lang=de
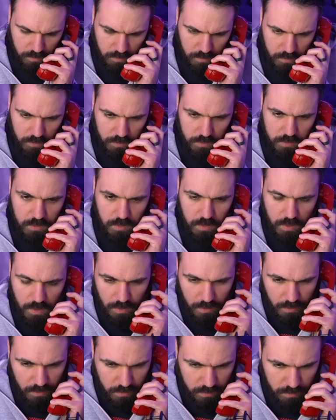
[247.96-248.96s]
Ja,
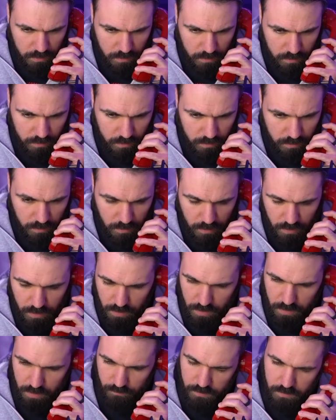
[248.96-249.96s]
hi.
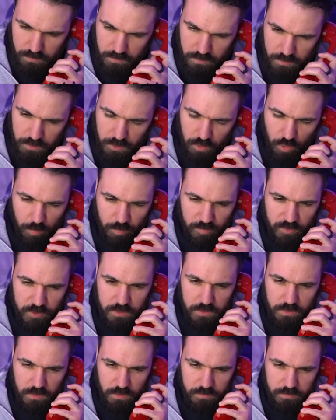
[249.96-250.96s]
Aber ey, ob
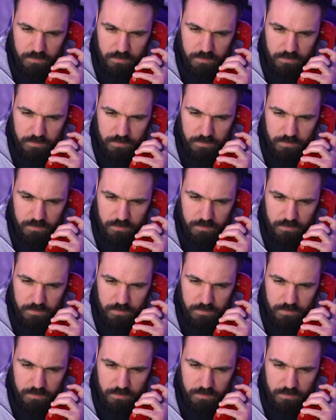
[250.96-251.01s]
ich